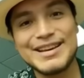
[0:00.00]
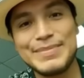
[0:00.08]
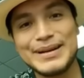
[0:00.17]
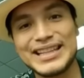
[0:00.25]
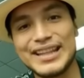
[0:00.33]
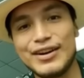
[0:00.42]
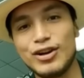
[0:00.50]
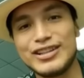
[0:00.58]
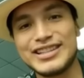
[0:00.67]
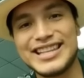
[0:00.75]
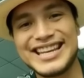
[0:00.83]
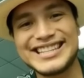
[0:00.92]
Aquí en la parte de
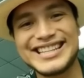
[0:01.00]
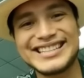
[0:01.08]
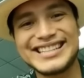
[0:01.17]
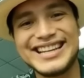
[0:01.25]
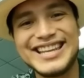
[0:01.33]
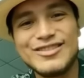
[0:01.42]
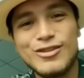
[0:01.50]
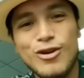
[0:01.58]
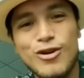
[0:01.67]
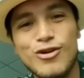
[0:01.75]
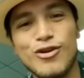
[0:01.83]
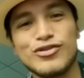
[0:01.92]
abajo les tiene que estar
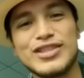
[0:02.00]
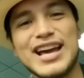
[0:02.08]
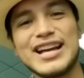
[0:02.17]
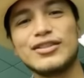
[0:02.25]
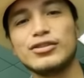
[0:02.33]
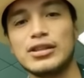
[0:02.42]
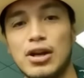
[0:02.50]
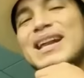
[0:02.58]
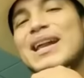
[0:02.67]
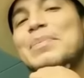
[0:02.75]
saliendo los contactos